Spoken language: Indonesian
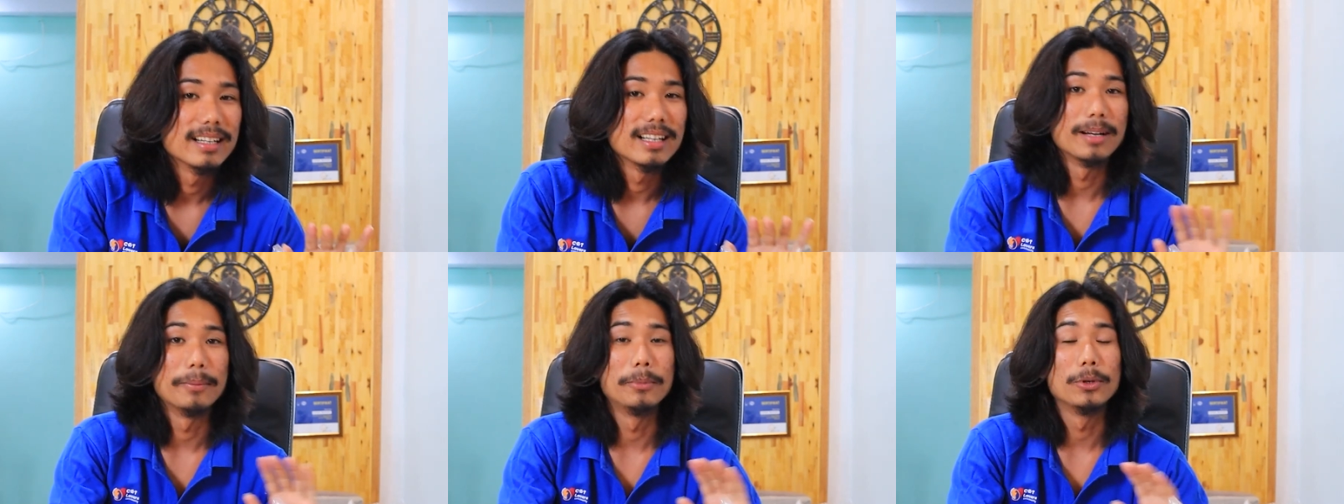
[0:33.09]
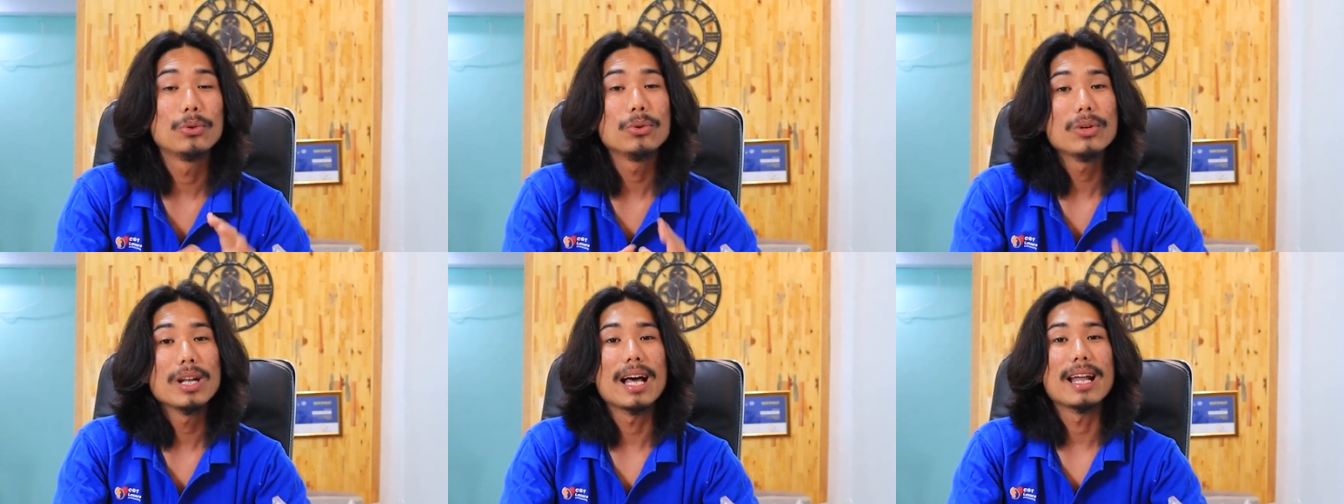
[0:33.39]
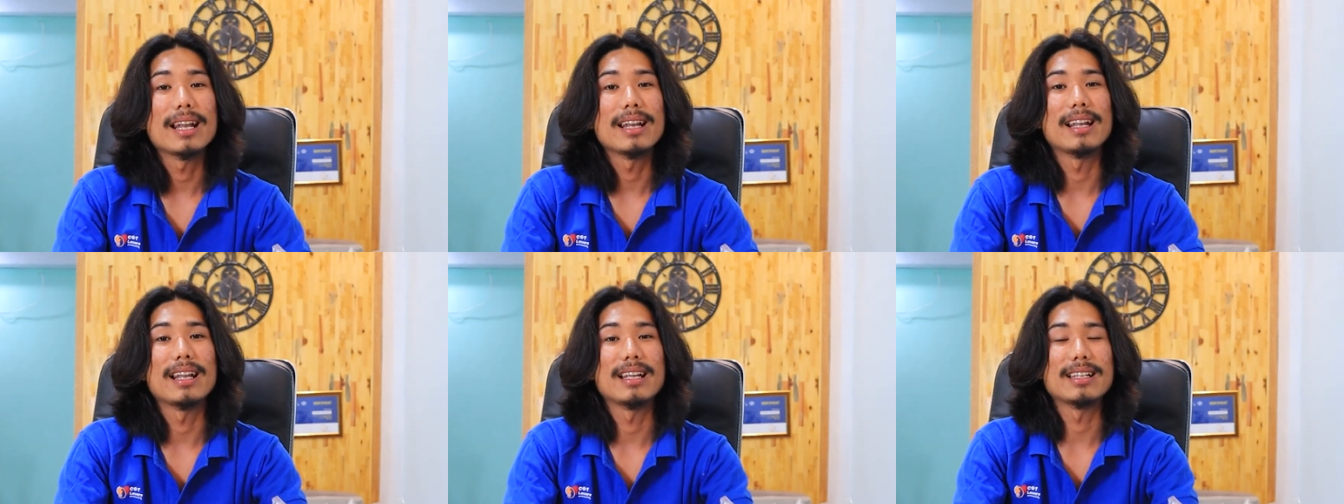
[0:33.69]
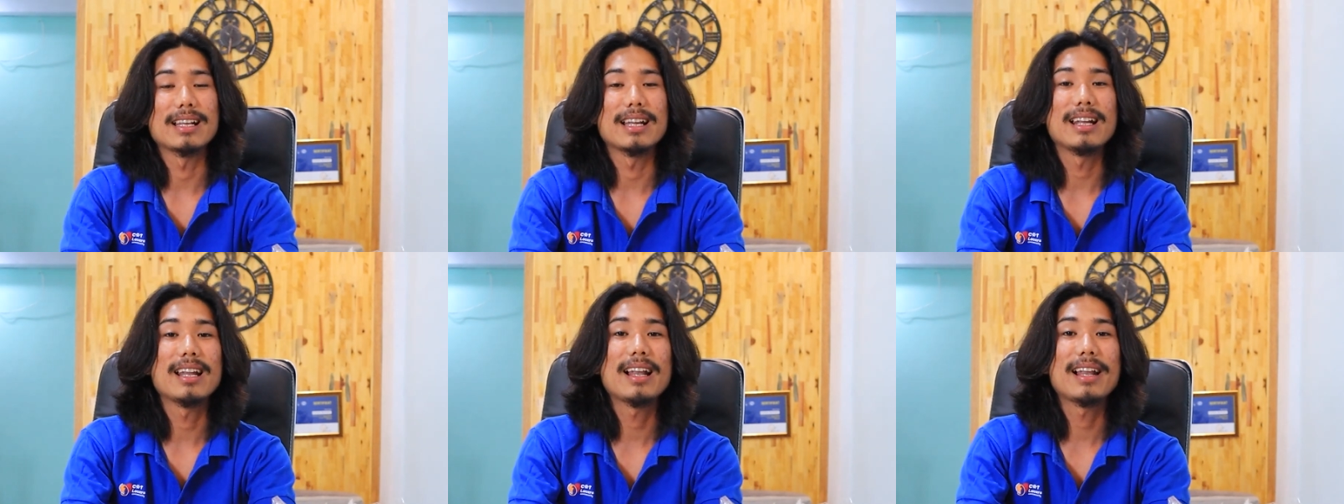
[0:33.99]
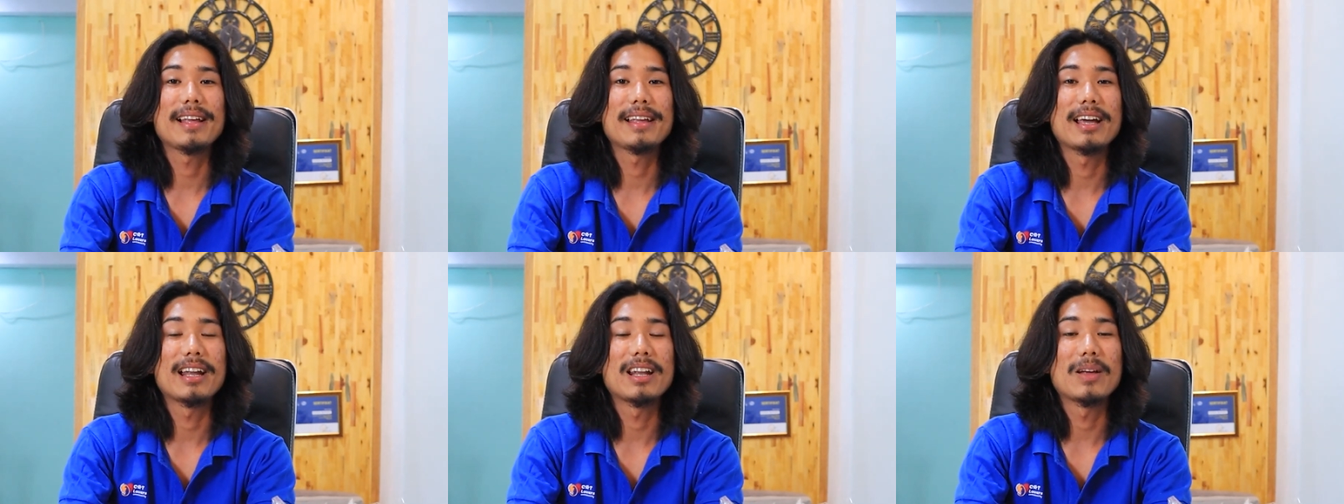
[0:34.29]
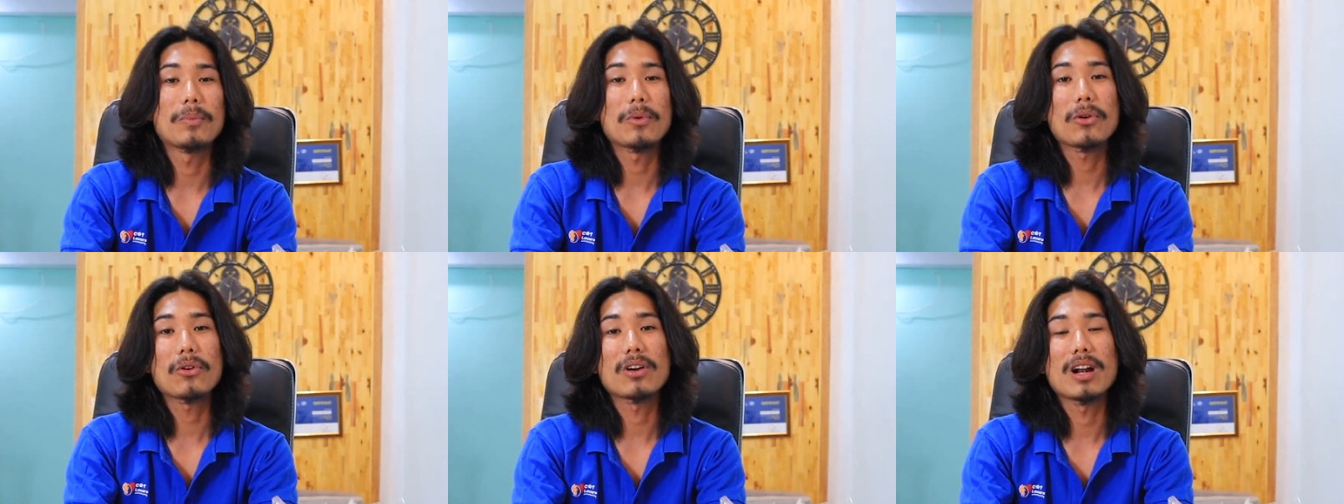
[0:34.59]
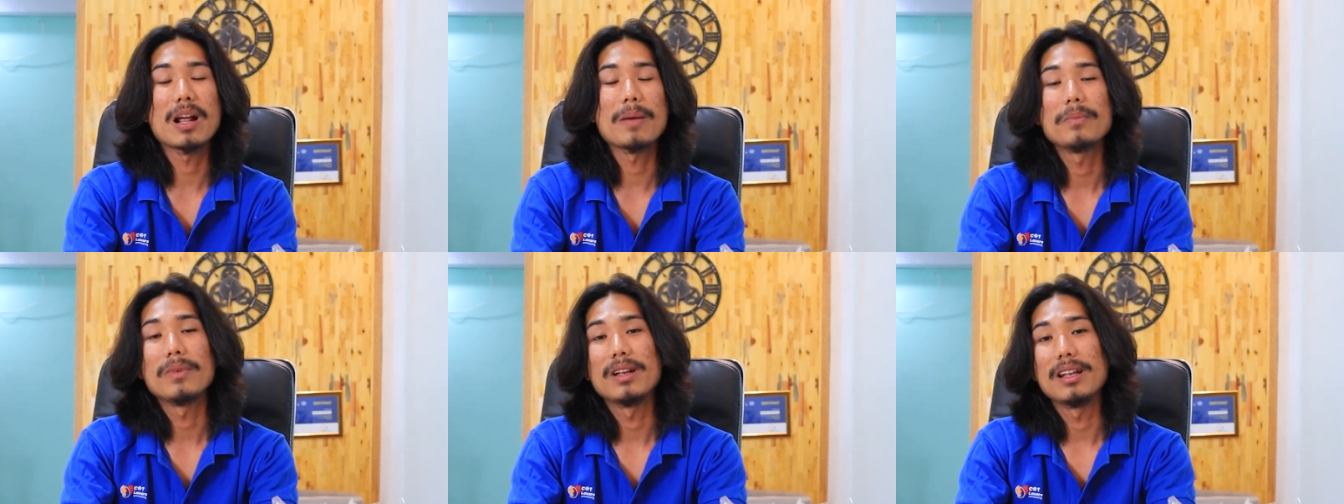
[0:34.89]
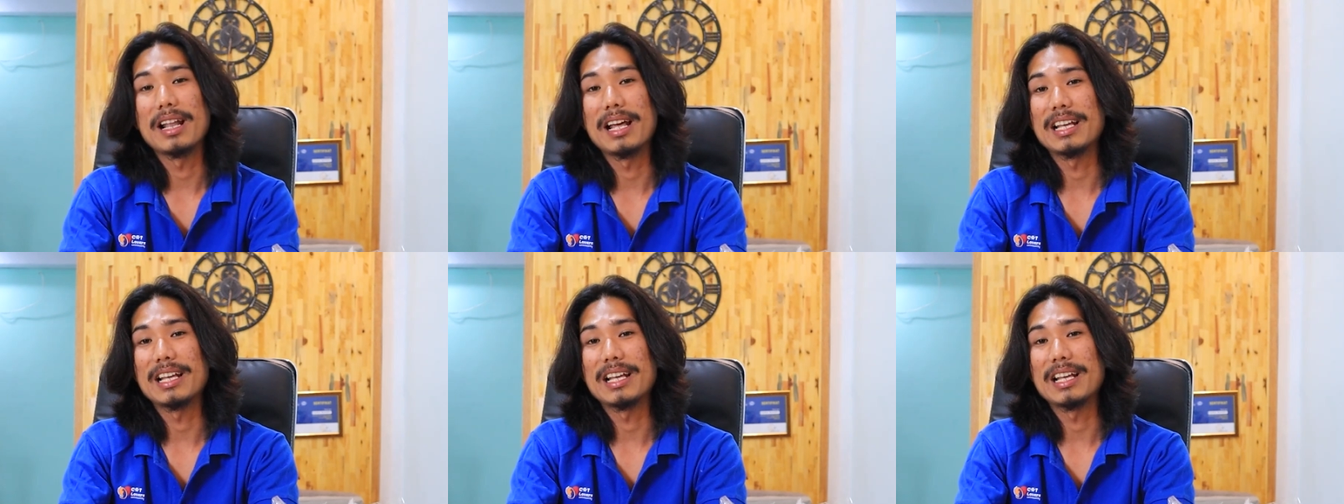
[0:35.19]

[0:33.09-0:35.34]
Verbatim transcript: Kebetulan Lazada lagi ada program